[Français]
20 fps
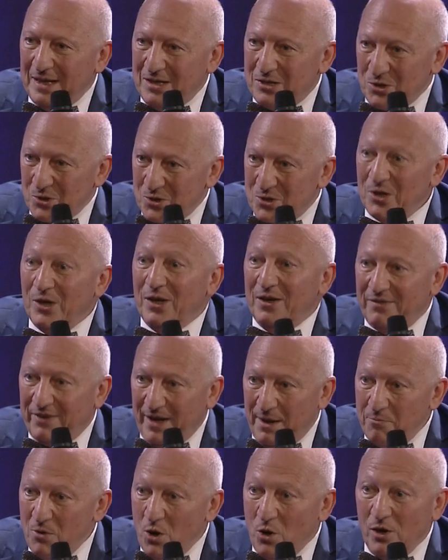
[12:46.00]
elle change
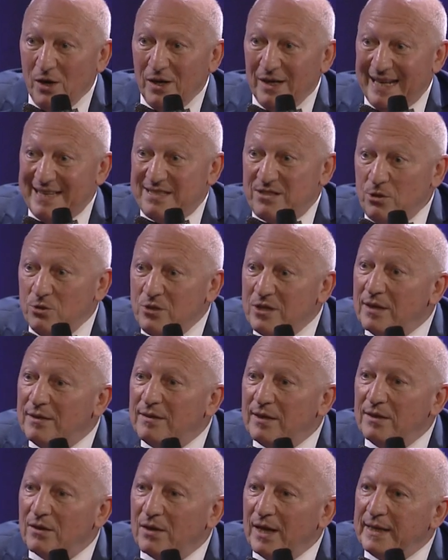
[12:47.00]
vraiment la
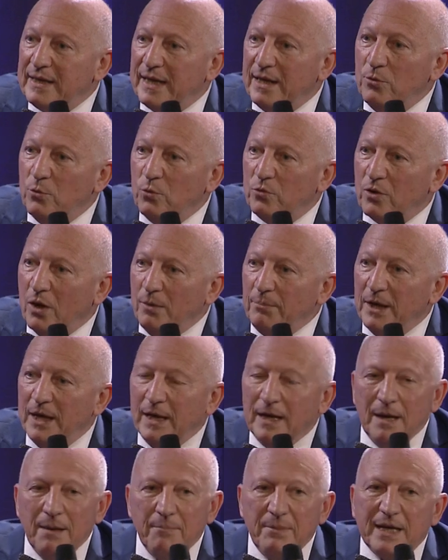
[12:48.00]
société dans laquelle nous sommes,
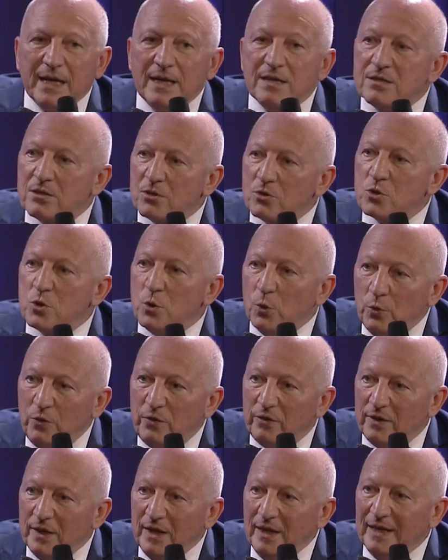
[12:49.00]
mais qu'elle change
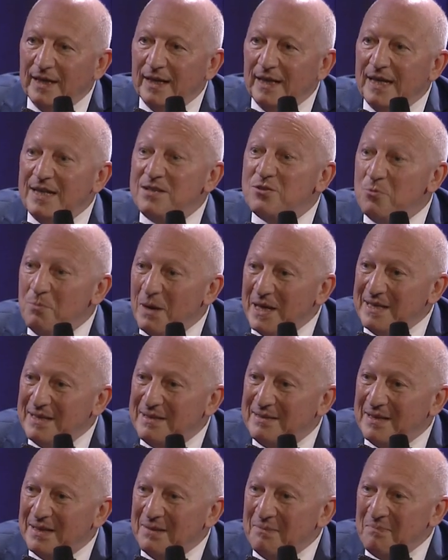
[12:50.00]
aussi les
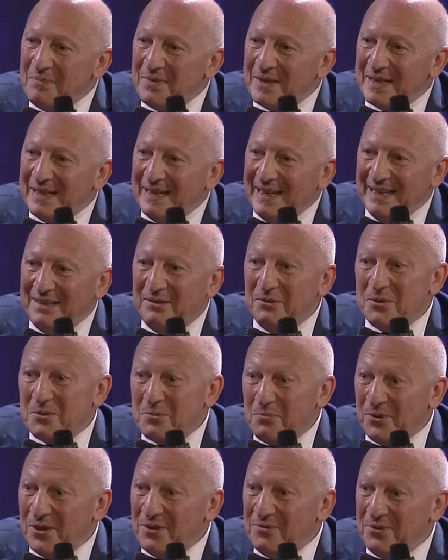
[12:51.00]
humanités. Et de
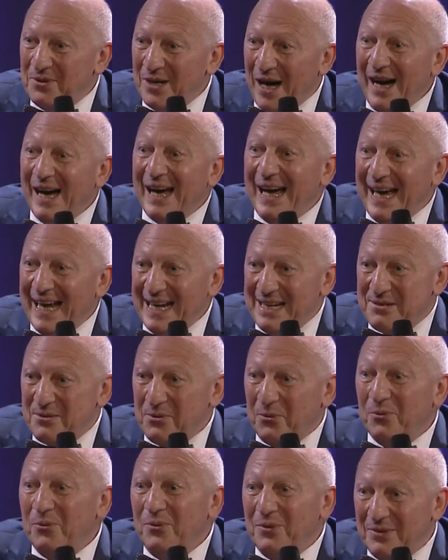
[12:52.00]
ce point de vue-là, elles
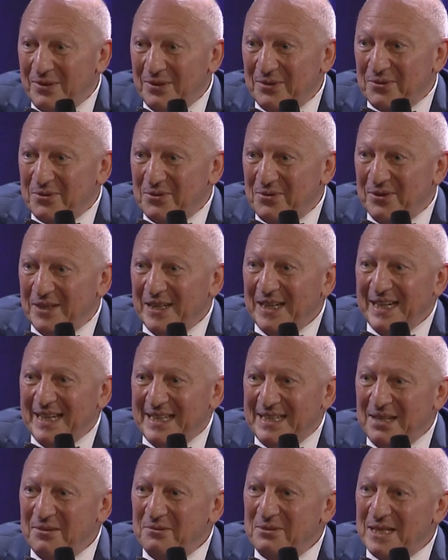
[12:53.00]
seront, c'est ce que je vais
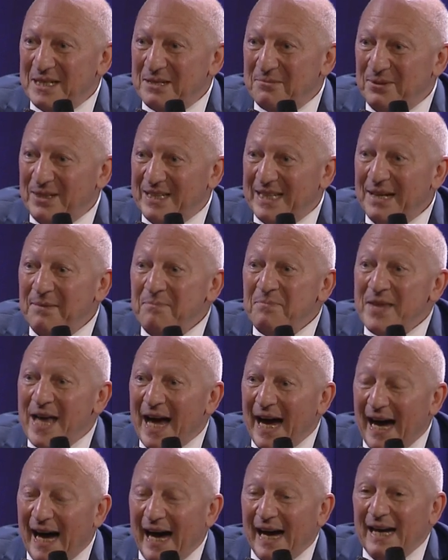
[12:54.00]
essayer de vous expliquer,
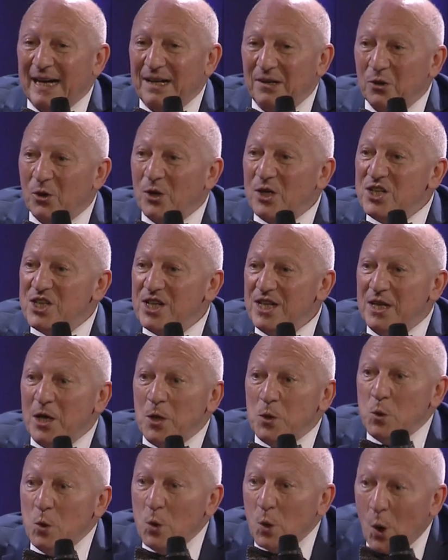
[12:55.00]
à l'origine
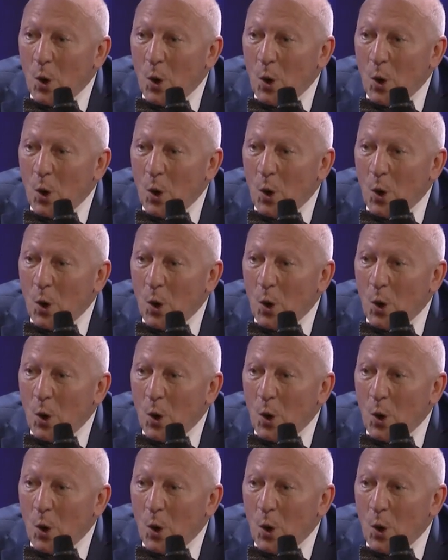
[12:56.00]
d'une